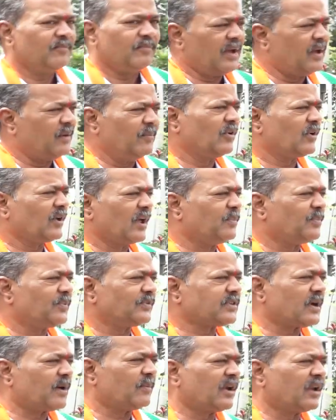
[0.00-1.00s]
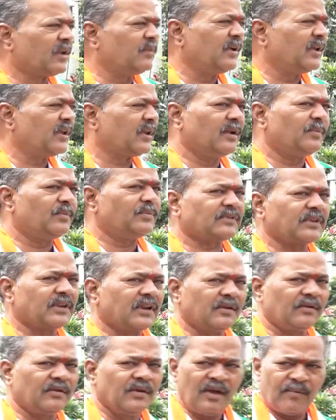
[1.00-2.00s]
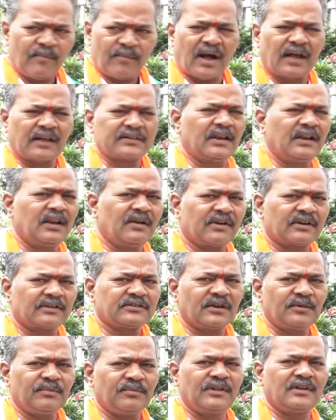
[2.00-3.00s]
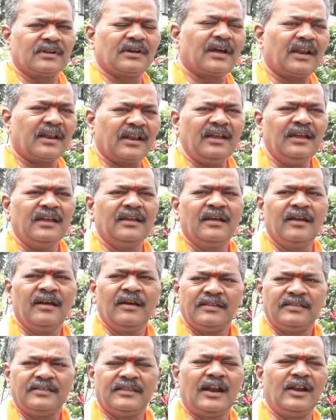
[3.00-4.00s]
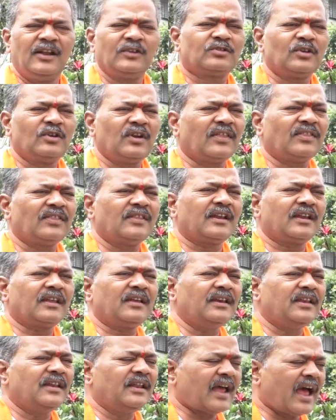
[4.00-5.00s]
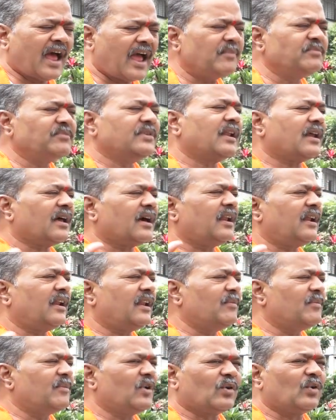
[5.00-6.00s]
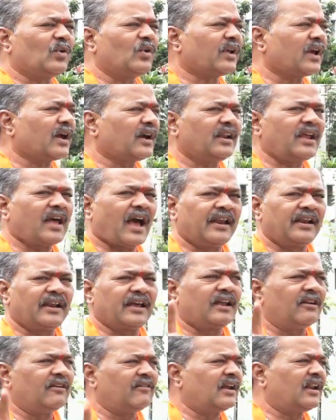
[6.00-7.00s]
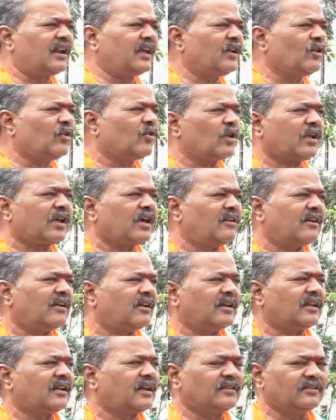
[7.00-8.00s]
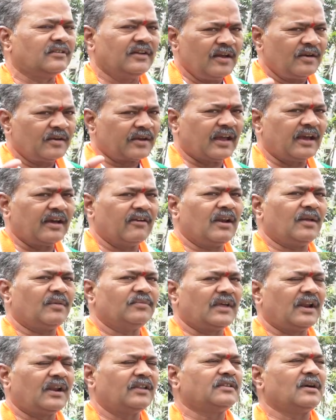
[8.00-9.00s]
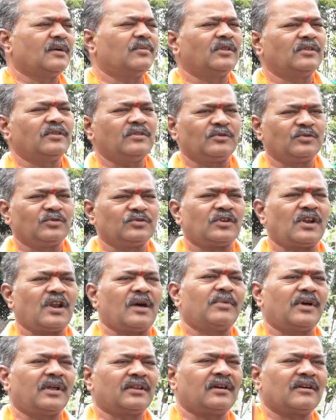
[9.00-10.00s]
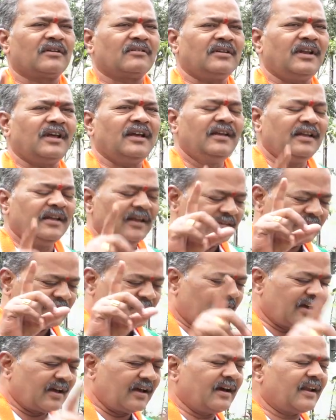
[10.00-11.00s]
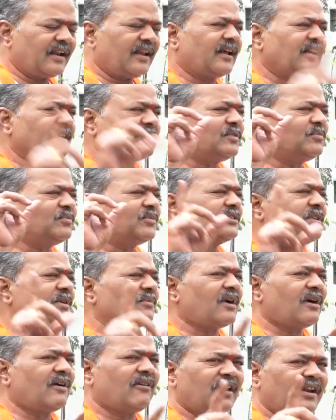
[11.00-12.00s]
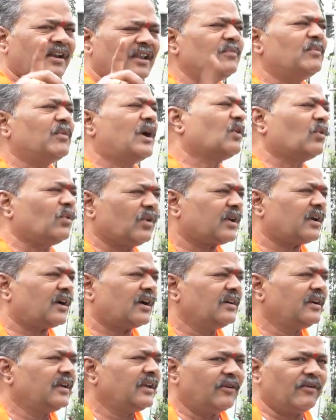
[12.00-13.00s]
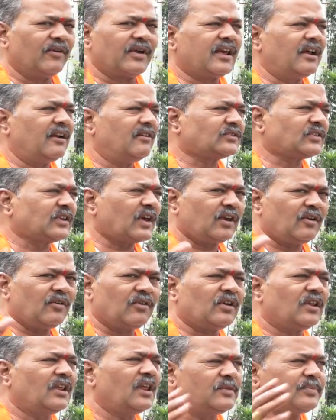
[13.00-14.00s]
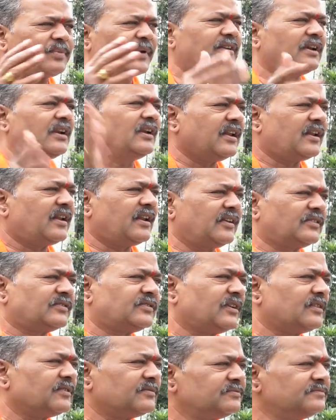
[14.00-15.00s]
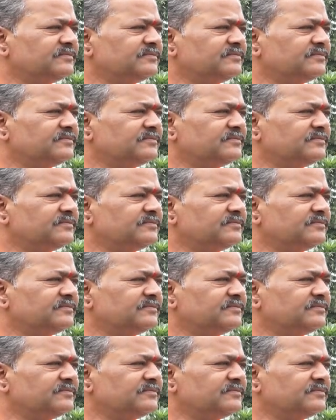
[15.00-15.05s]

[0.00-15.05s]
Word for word: మేము గెలిపిస్తామని మీరు గెలిపిస్తామని మాతో నిలబడతారు మీరు కానీ దళితులందరికీ న్యాయం జరగాలనే మా కోరిక కానీ ఆయన గెలవాలా ఇంకోరు గెలవాలని కాదు కేవలం దళిత బంధు హుజూరాబాద్ కాకుండా తెలంగాణ రాష్ట్రం మొత్తం కావాలనే మా కోరిక ఎవరు గెలుస్తారో ఎవరు ప్రజలు నిర్ణయిస్తారు